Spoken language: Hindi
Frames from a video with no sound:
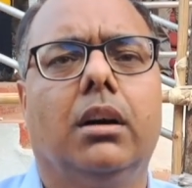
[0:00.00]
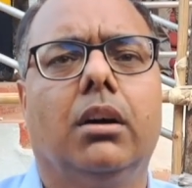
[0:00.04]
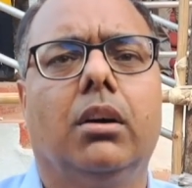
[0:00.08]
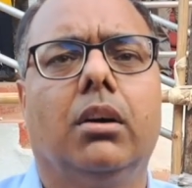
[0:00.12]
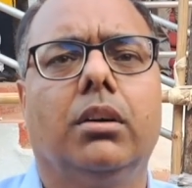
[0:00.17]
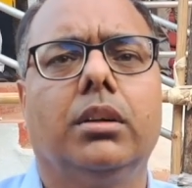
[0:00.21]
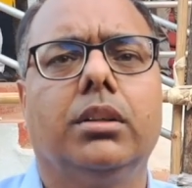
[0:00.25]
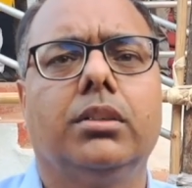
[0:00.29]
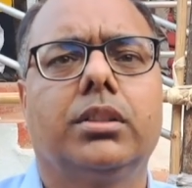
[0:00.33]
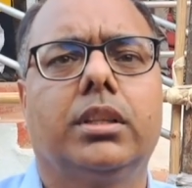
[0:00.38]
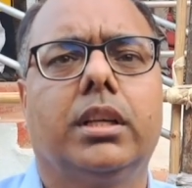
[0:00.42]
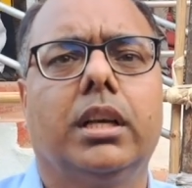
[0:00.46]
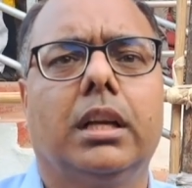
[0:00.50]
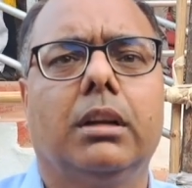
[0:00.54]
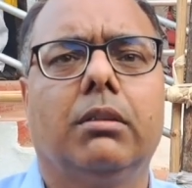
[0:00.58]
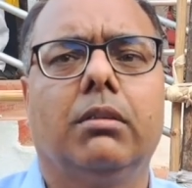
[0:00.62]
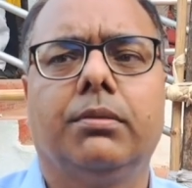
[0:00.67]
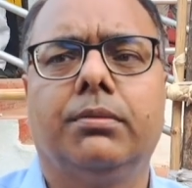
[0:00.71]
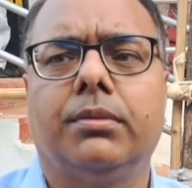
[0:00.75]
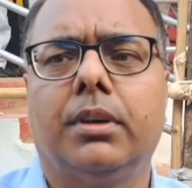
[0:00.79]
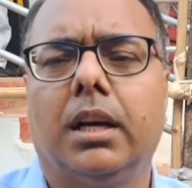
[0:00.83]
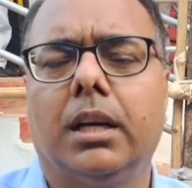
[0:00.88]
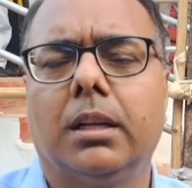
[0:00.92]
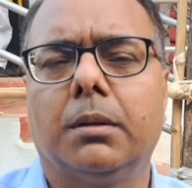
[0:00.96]
और इसके
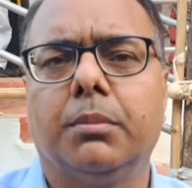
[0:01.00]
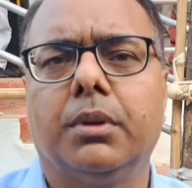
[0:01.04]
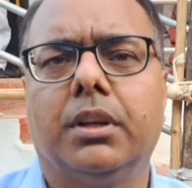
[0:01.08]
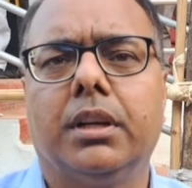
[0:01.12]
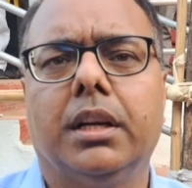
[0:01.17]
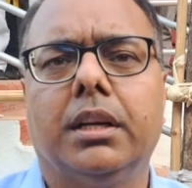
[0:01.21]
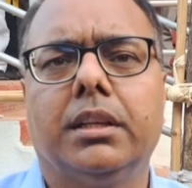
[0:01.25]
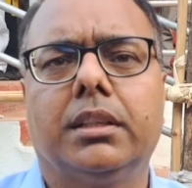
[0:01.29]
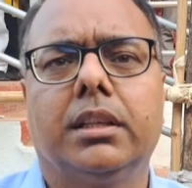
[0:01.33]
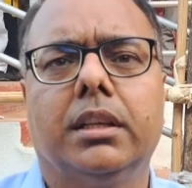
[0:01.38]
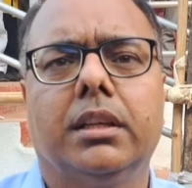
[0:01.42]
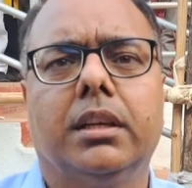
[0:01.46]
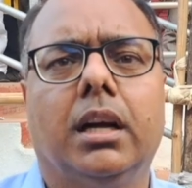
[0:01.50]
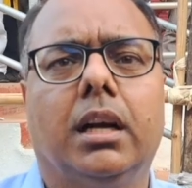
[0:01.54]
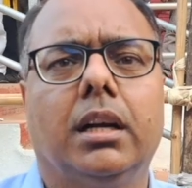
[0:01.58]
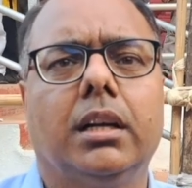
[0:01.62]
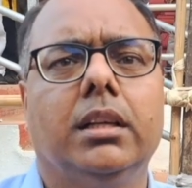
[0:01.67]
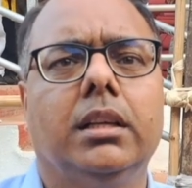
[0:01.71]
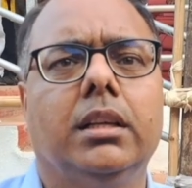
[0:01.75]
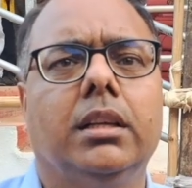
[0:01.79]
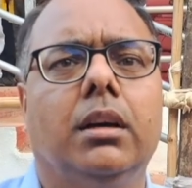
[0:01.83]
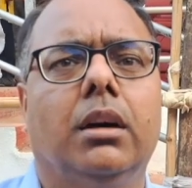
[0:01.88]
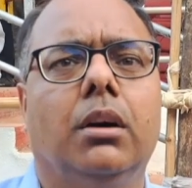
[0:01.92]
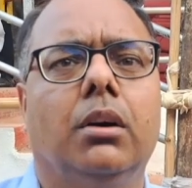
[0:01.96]
अलावा फायर ब्रिगेड की
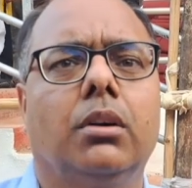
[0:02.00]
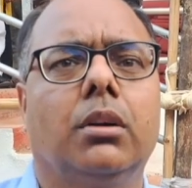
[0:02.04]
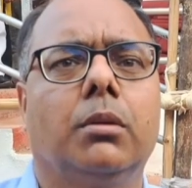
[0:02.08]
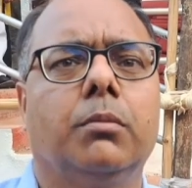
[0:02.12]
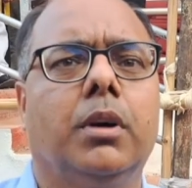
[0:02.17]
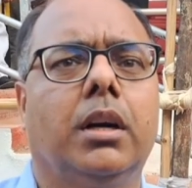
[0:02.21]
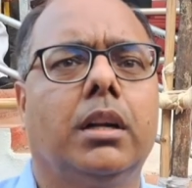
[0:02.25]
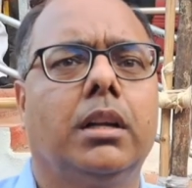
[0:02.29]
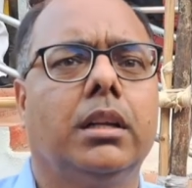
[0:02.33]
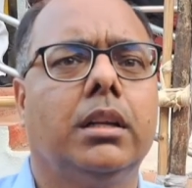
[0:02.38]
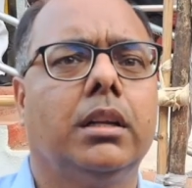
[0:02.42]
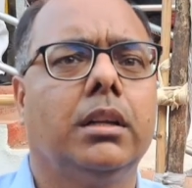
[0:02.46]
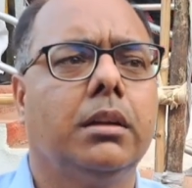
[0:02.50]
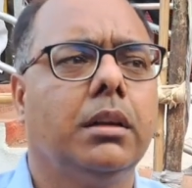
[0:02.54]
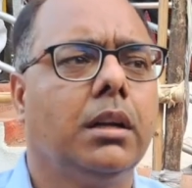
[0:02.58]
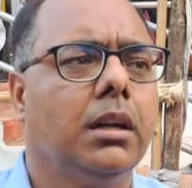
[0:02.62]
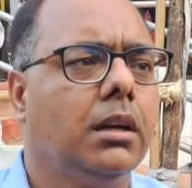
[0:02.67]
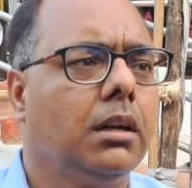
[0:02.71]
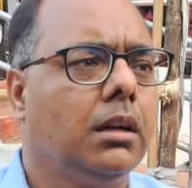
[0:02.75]
गाड़ी और हमारे